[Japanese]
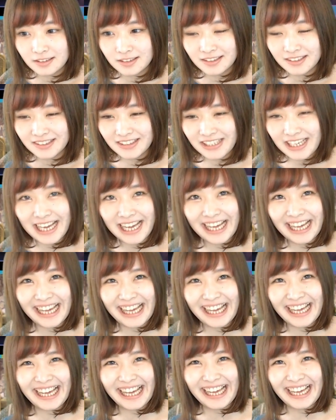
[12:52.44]
あ
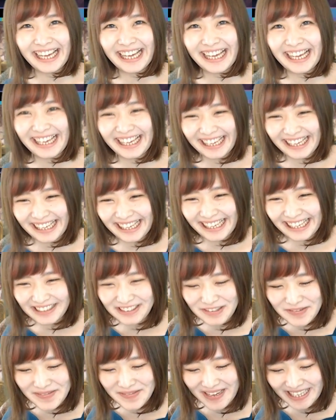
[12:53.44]
あ
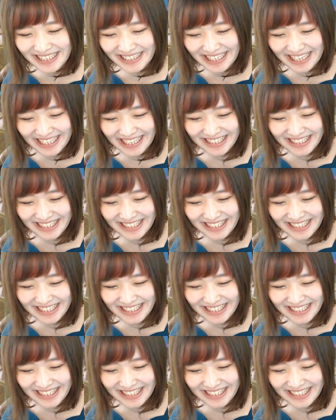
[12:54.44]
ごめんって